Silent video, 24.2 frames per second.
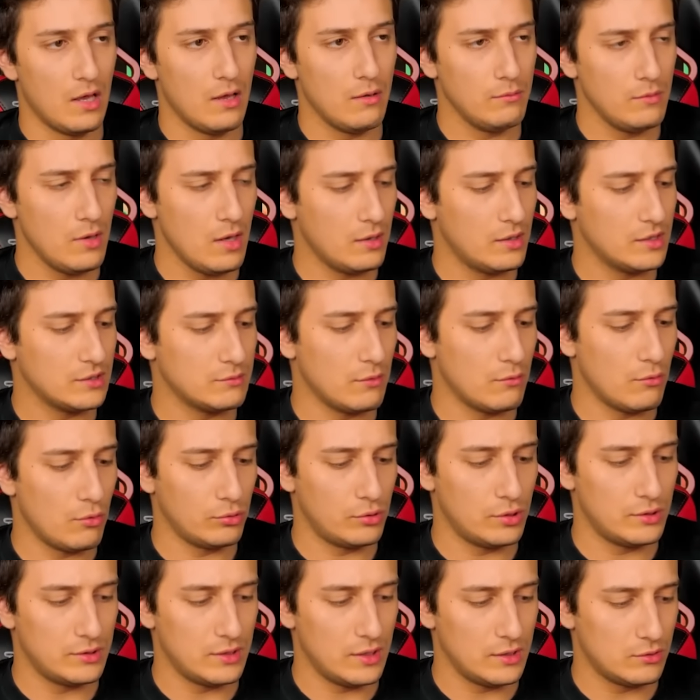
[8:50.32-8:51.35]
Tamam ya kızım
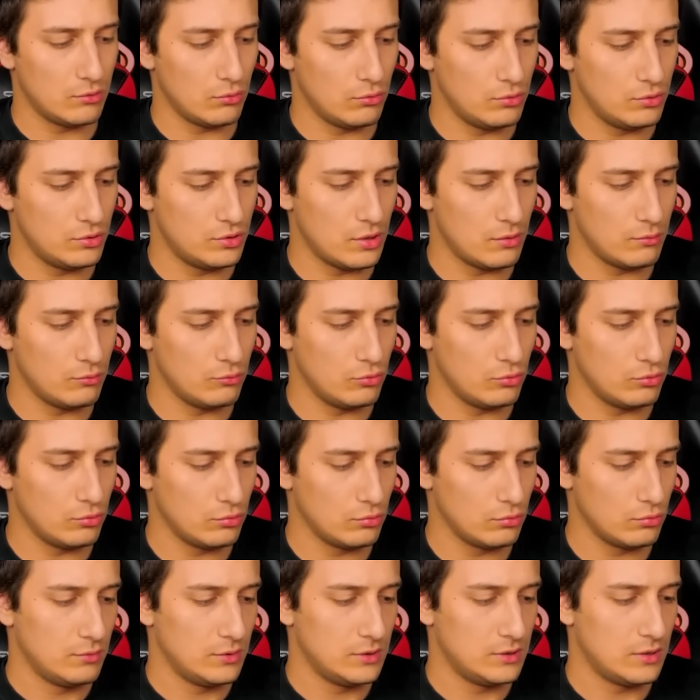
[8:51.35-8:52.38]
Mortis Reis'i oynayacağım dur.
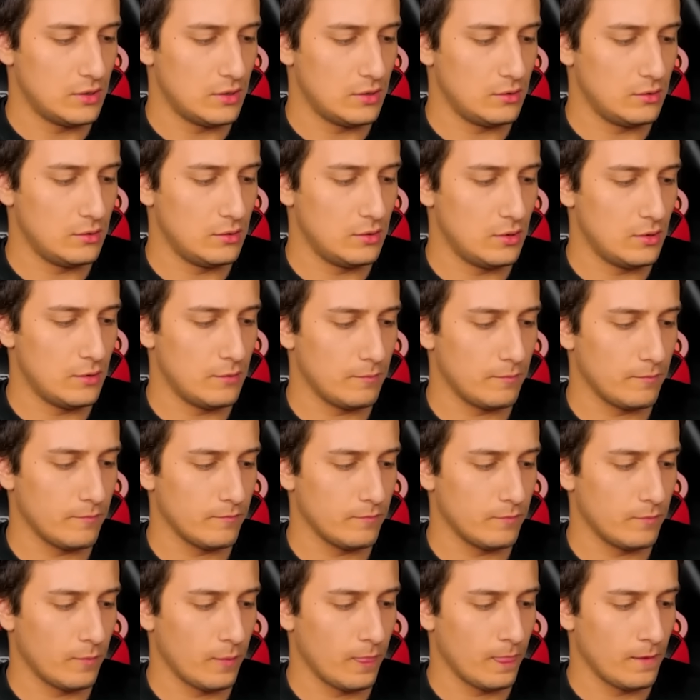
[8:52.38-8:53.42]
Bir saniye.
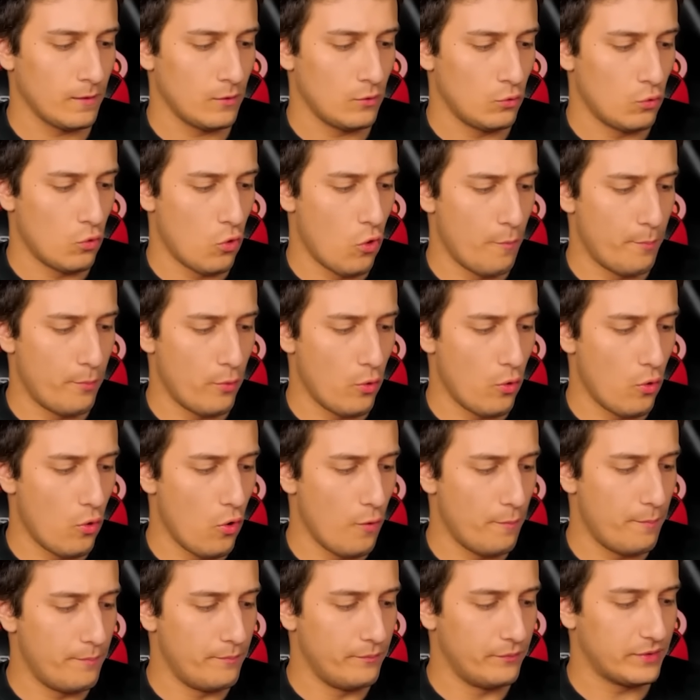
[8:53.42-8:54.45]
Hop
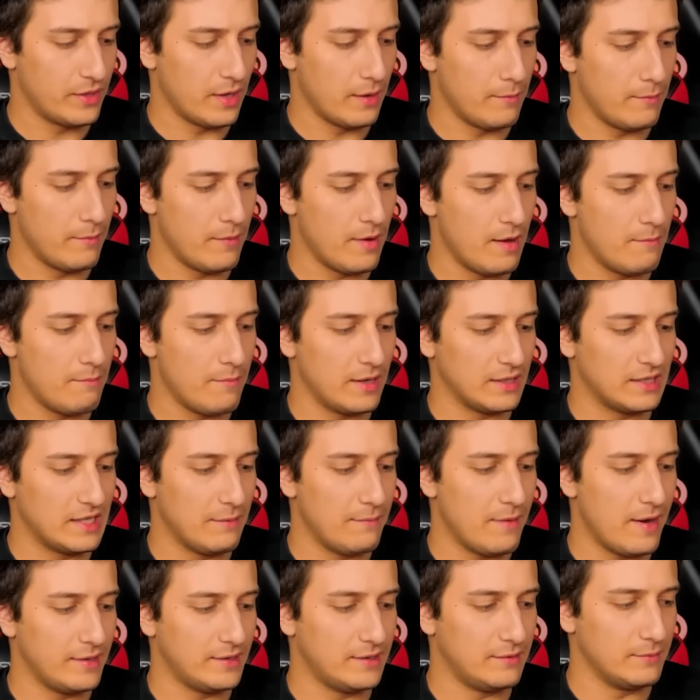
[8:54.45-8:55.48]
hop. Tamam bak
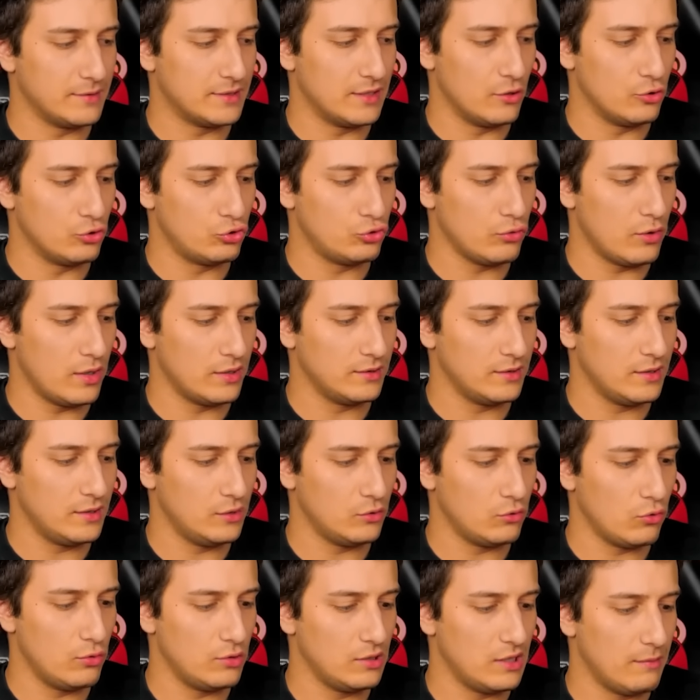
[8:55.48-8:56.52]
geberttim mesela. Şu anda
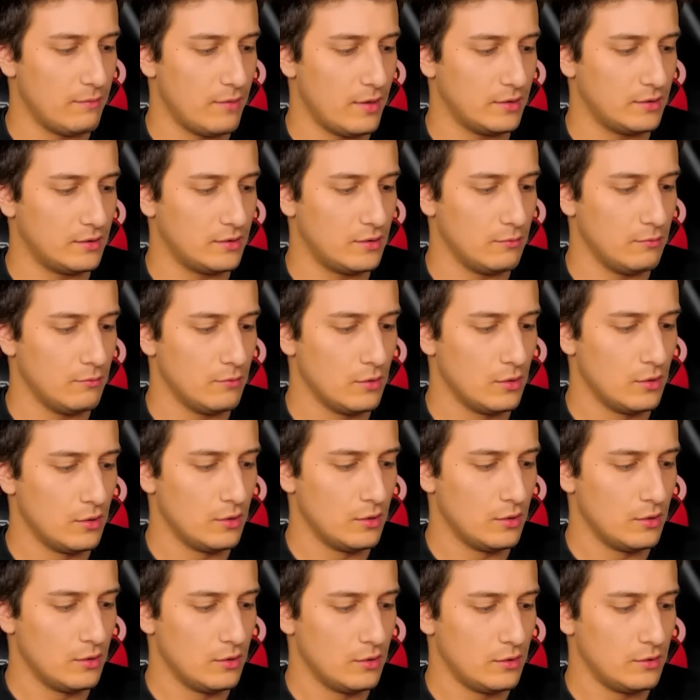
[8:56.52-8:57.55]
Rico'yu geberttim.
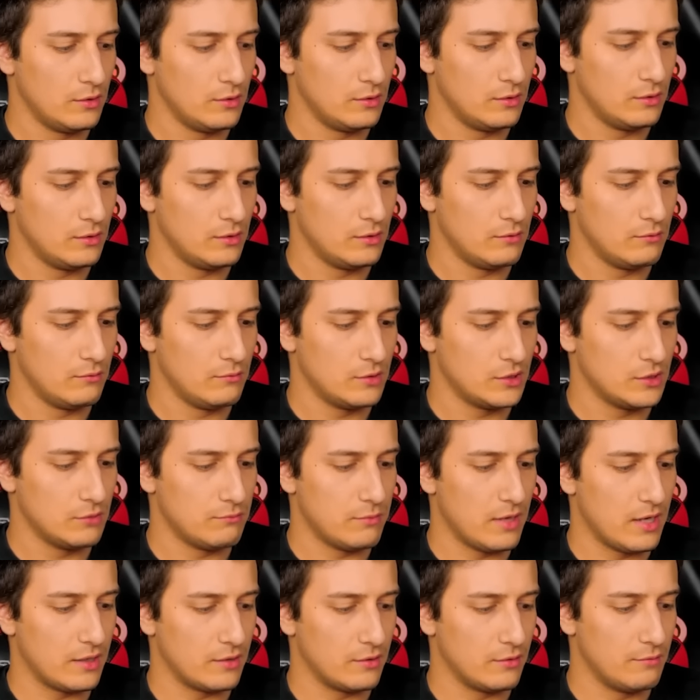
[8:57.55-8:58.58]

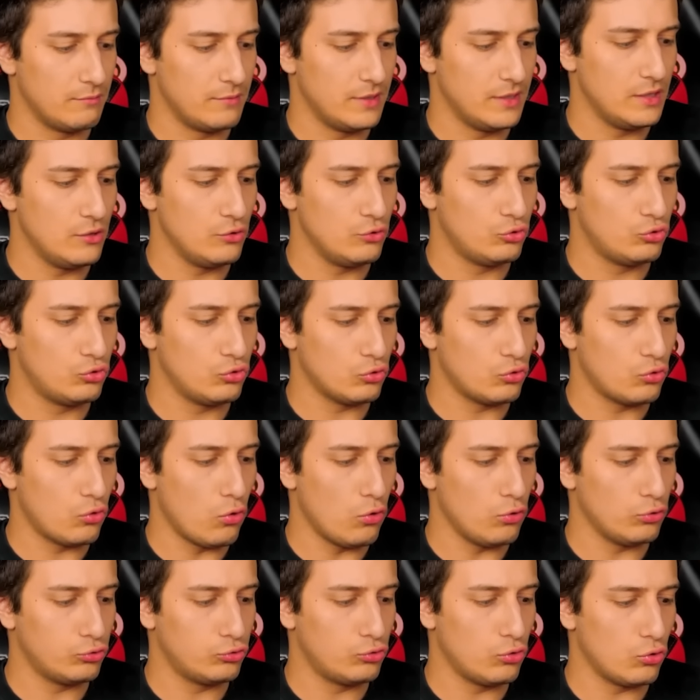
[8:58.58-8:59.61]
Şimdi bak beni şu
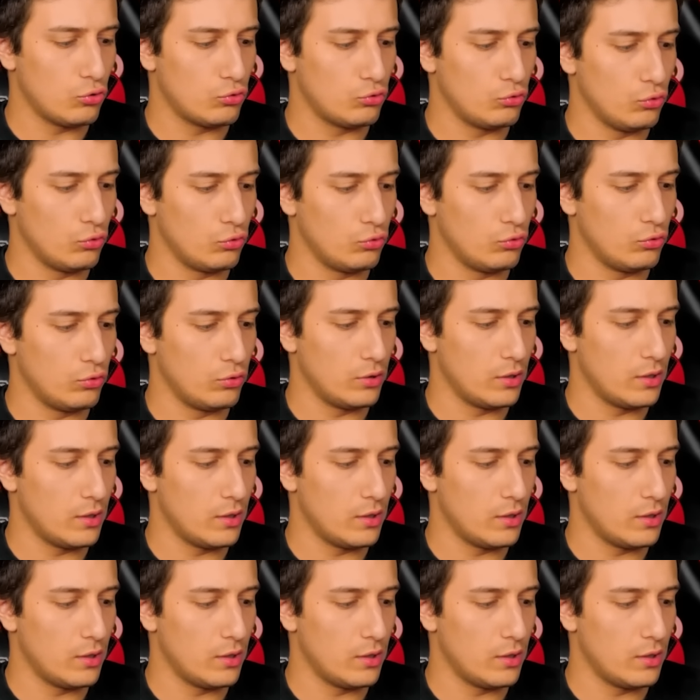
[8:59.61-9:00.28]
kol çok yoruyor